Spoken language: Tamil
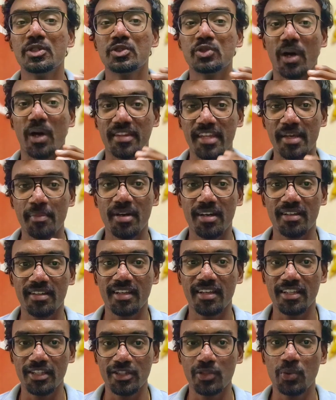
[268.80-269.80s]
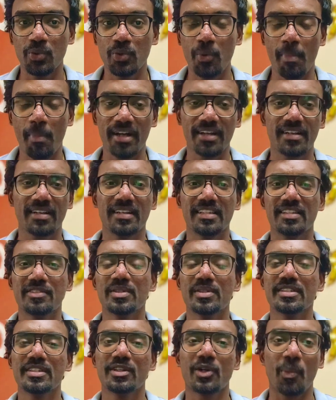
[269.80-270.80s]
ஸோ அதே மாதிரி தான் இதுவும் பட் இது
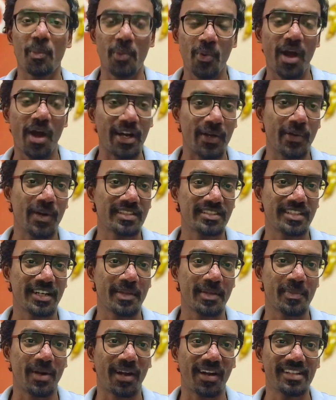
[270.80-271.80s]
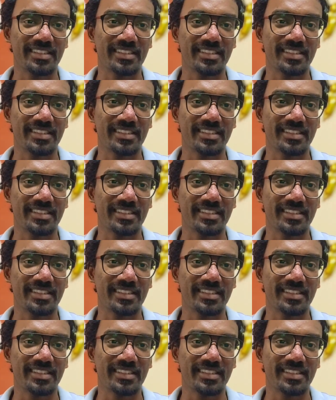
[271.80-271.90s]
வந்து ரொம்பவும் அட்வான்ஸான மாடல்